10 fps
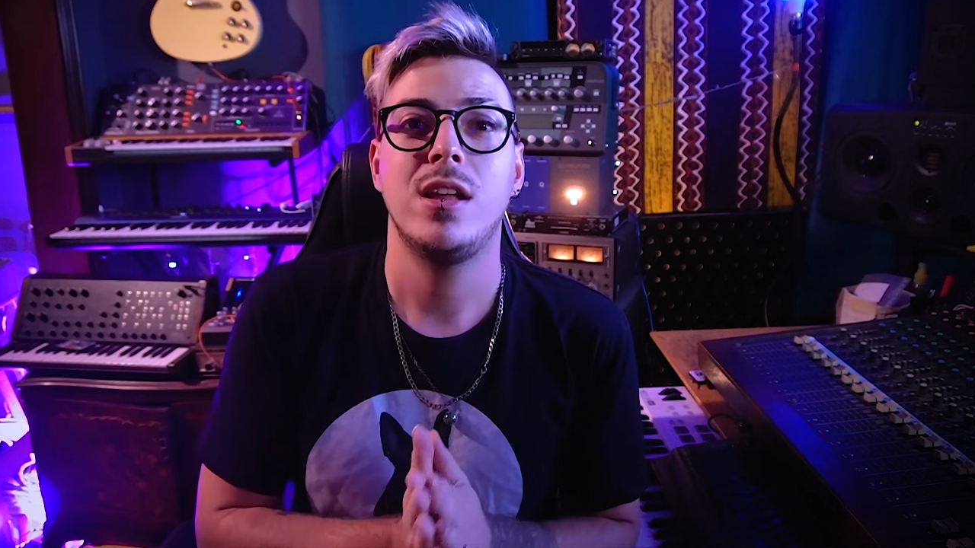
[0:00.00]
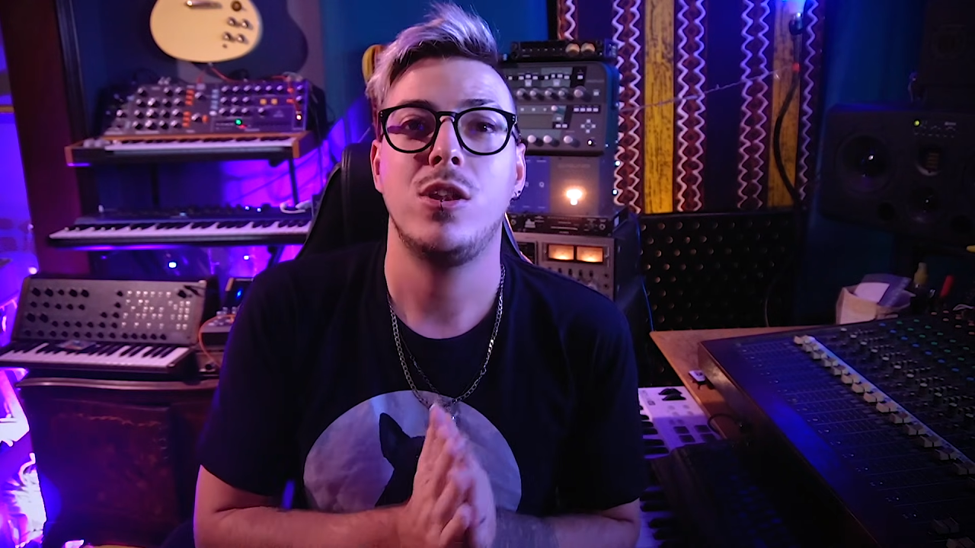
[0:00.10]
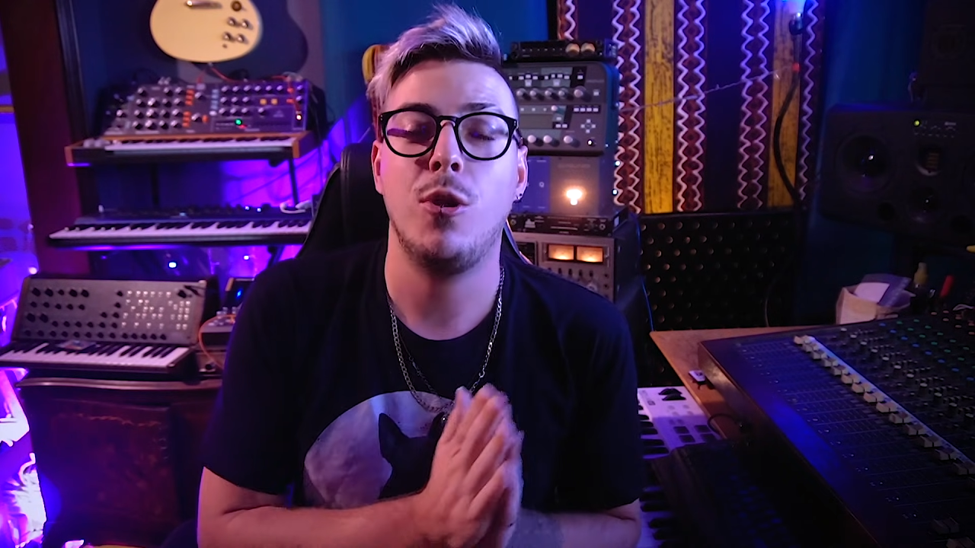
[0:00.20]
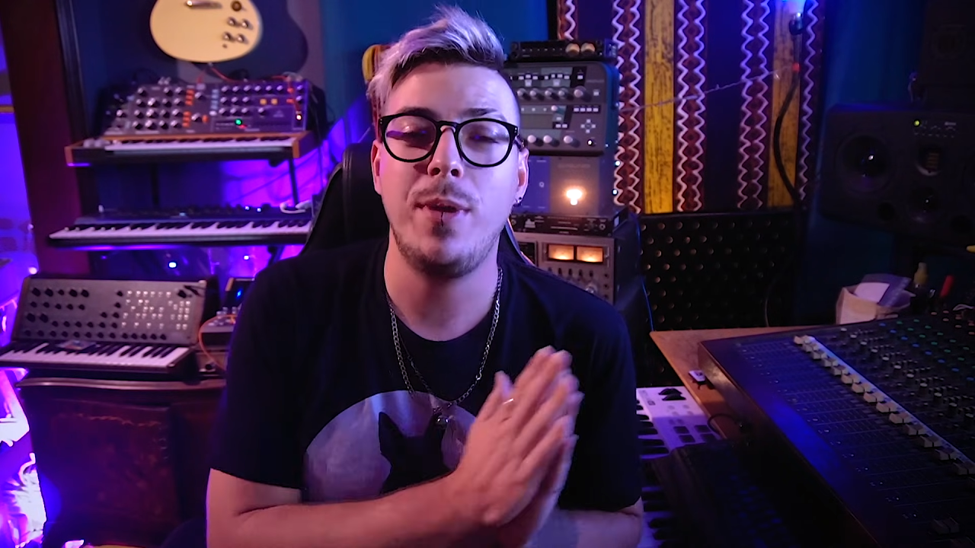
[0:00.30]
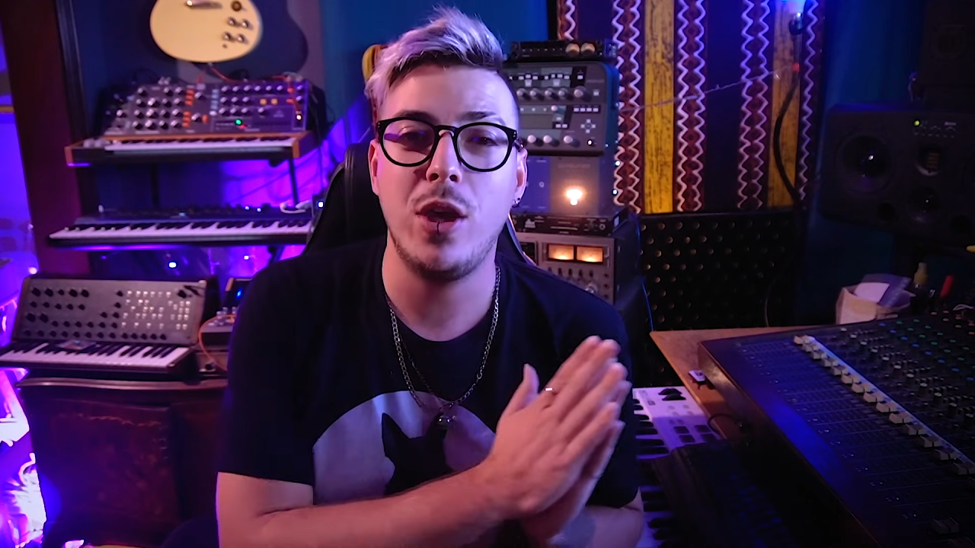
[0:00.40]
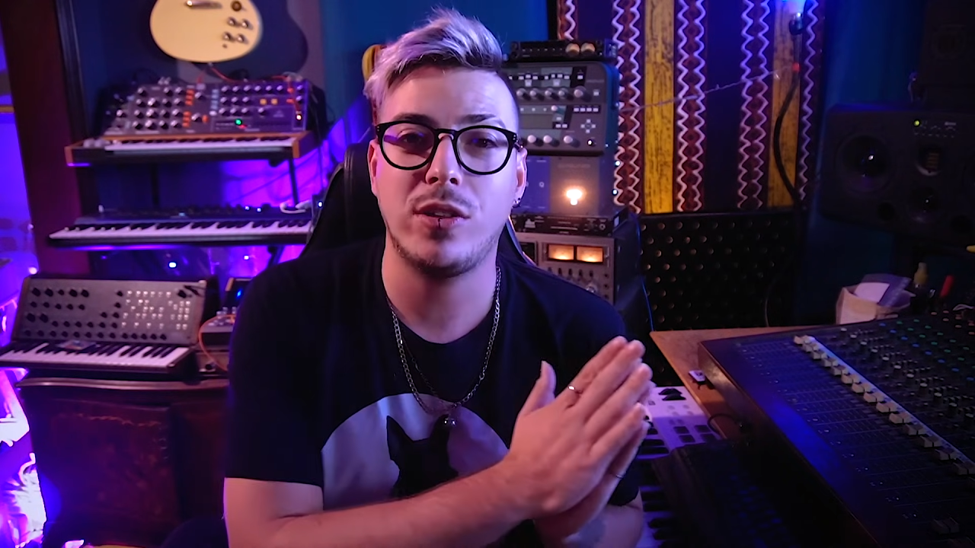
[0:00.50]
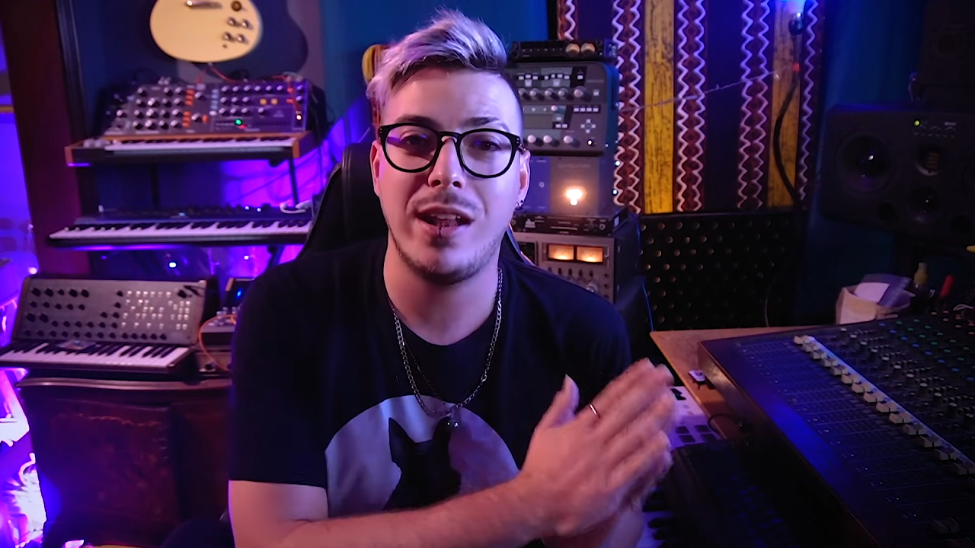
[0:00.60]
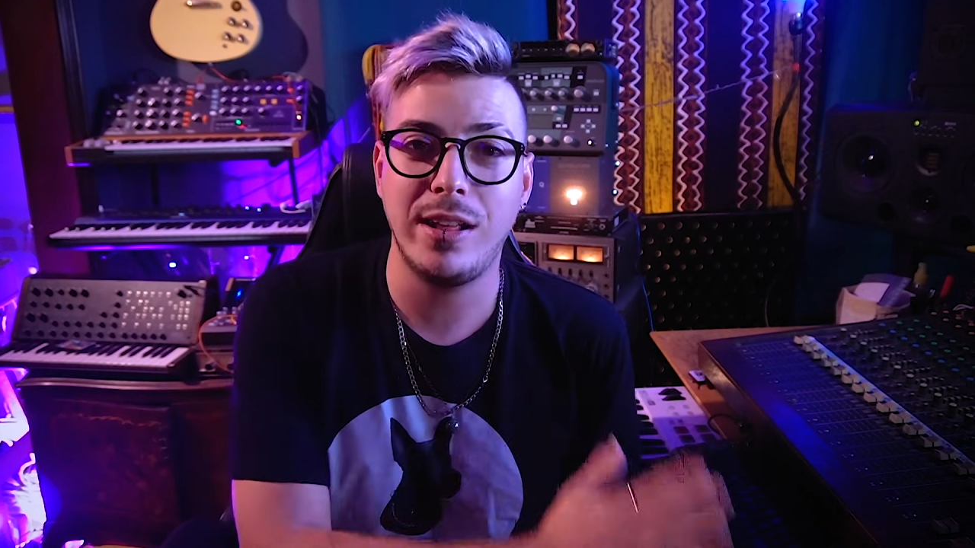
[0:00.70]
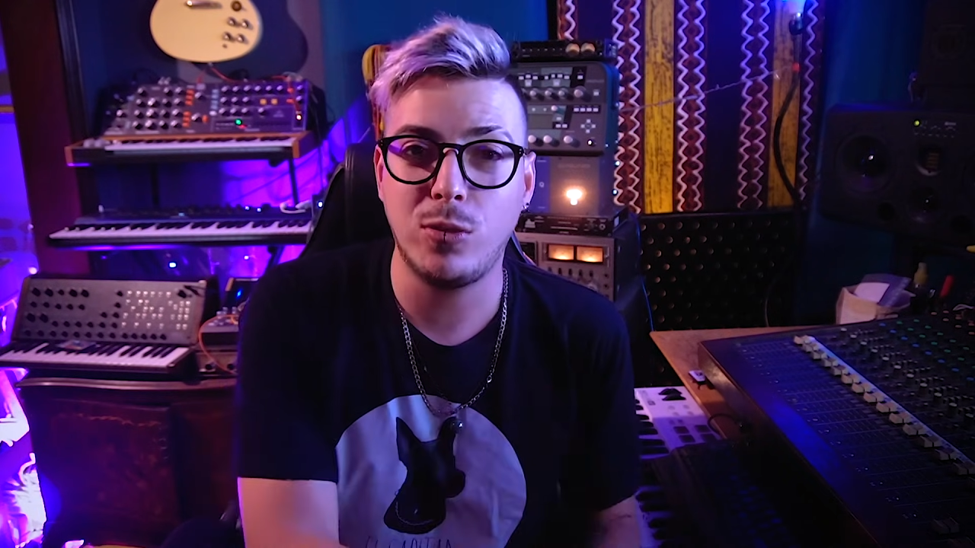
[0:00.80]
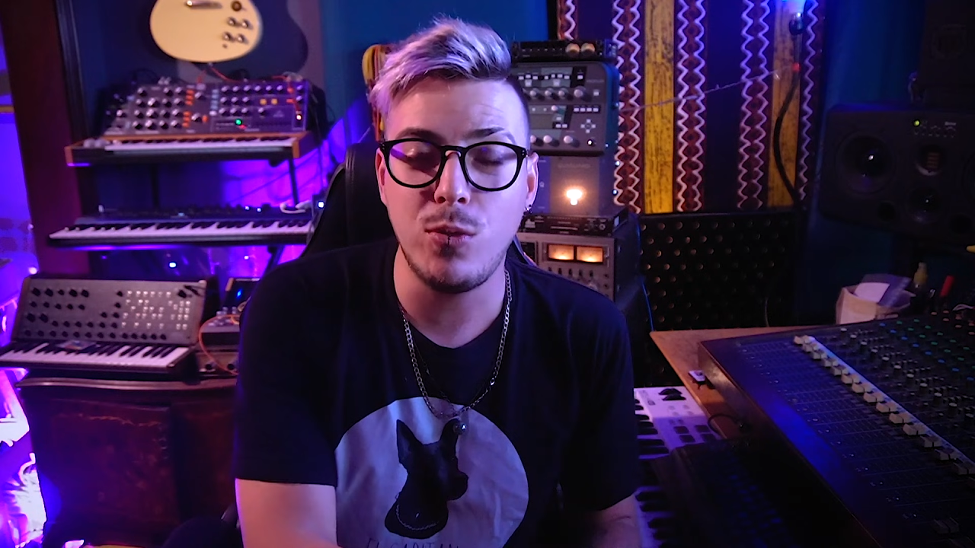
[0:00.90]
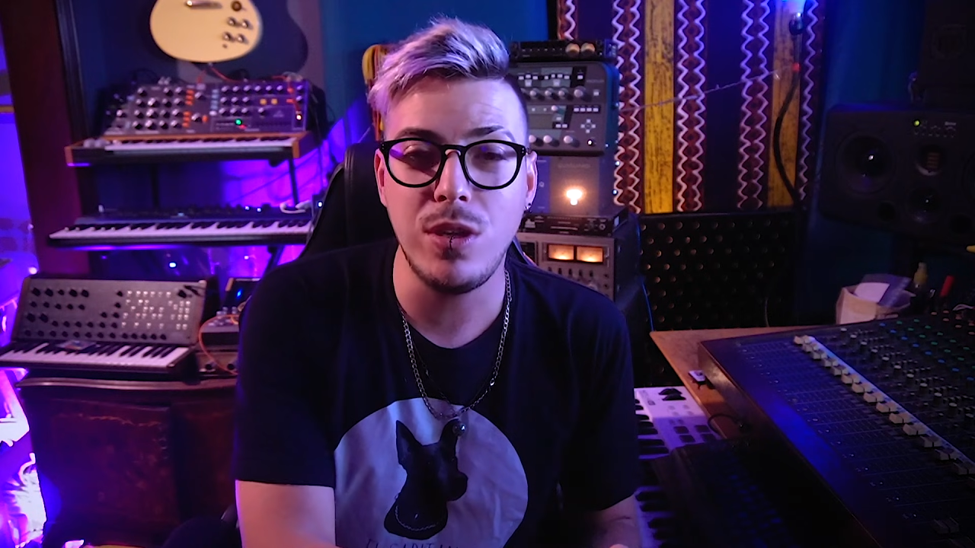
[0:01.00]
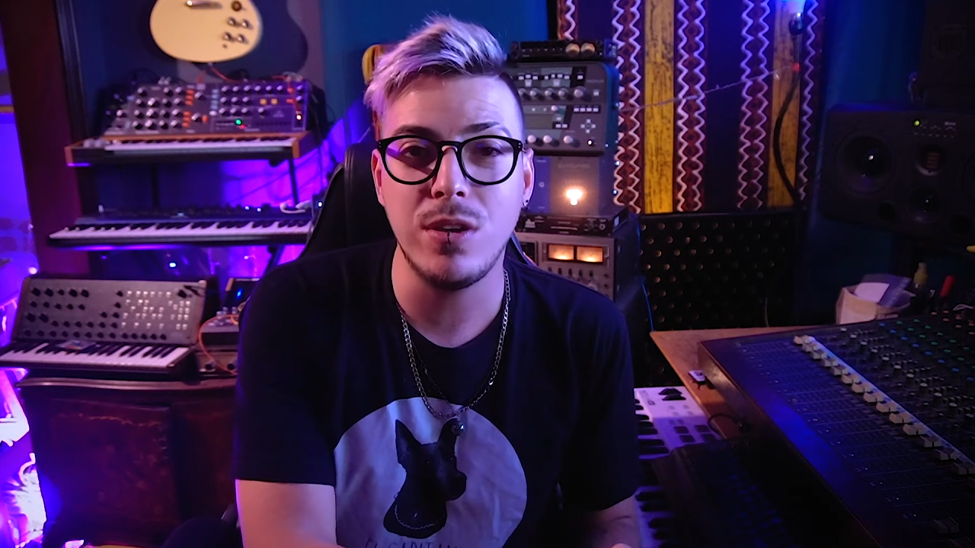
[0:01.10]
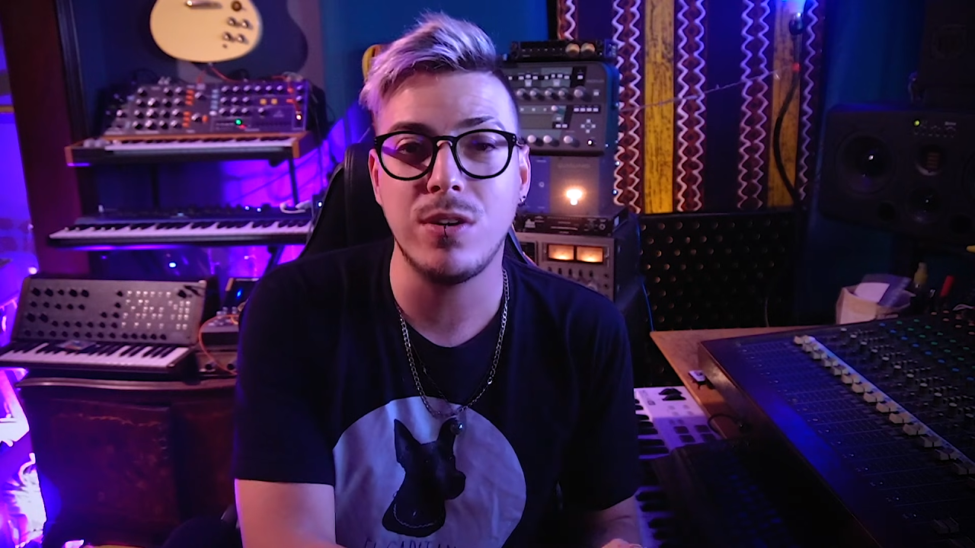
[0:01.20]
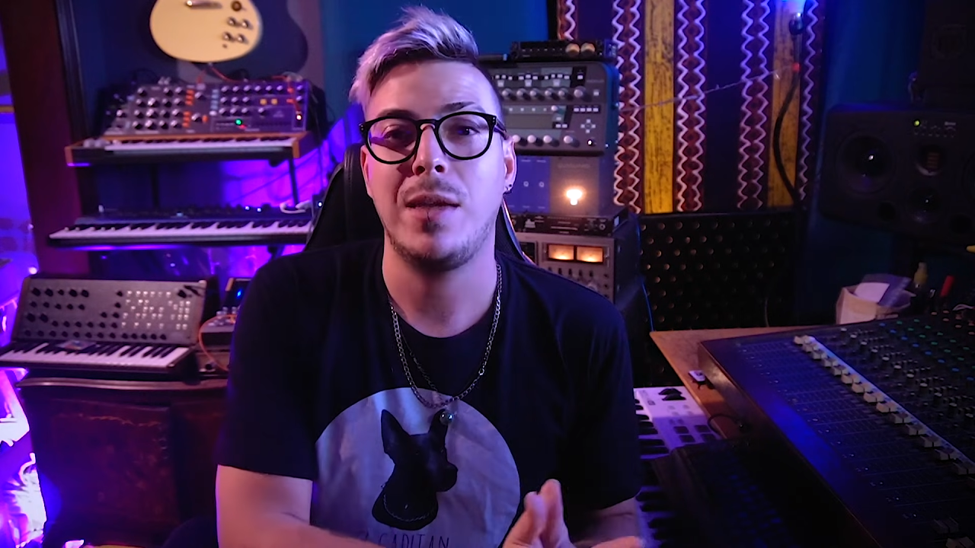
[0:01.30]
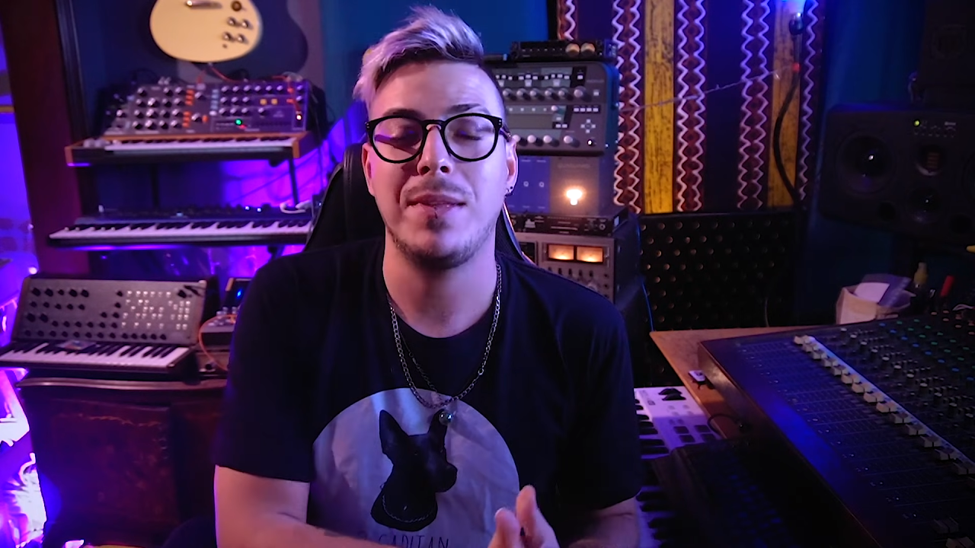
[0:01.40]
lo mío es el
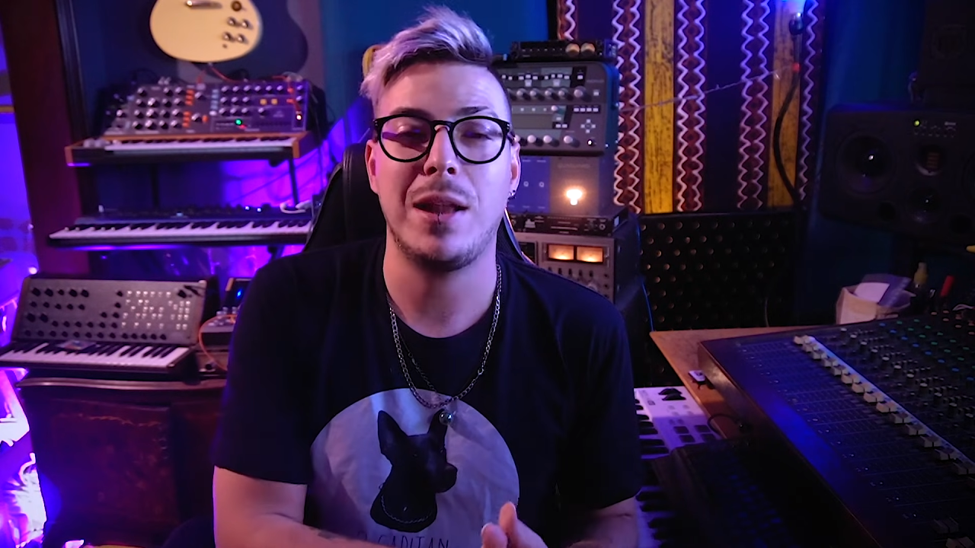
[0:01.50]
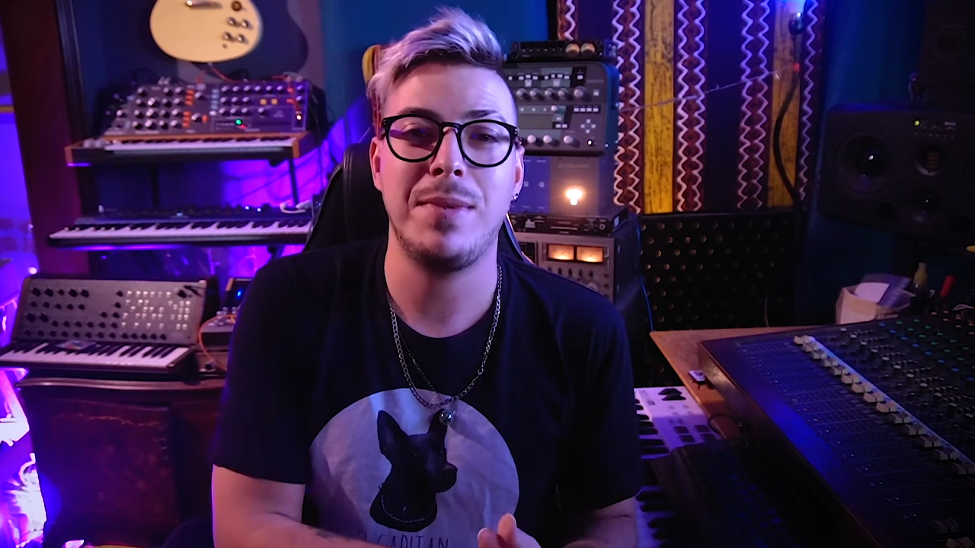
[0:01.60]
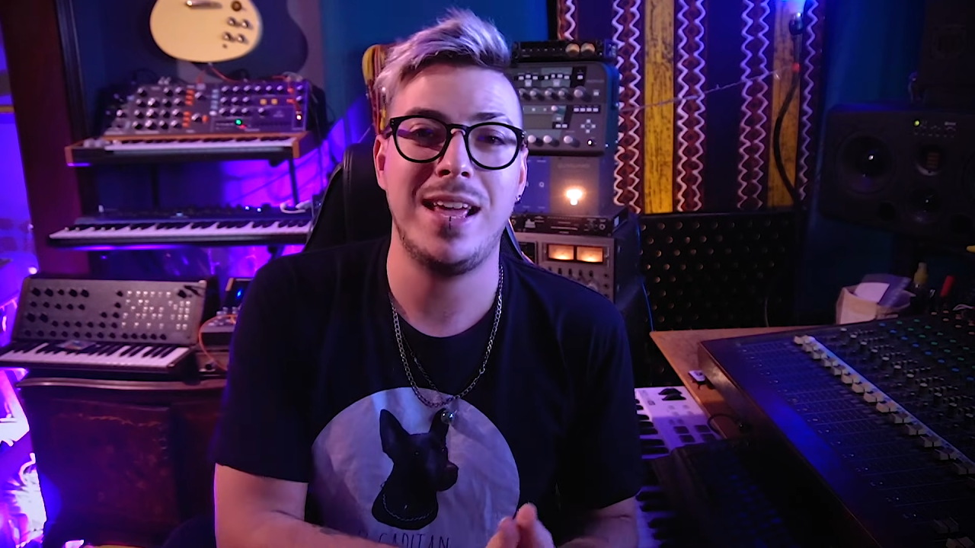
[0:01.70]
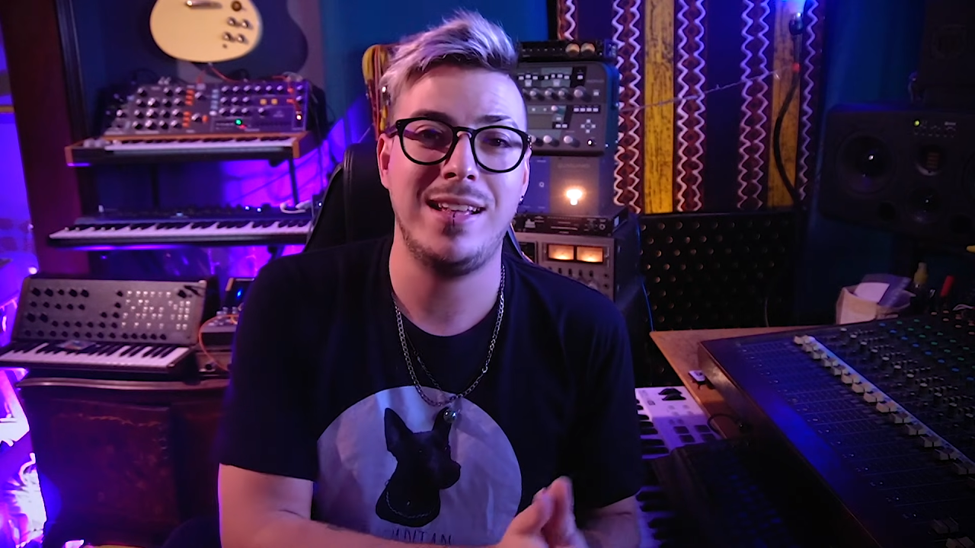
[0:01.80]
estudio y me terminé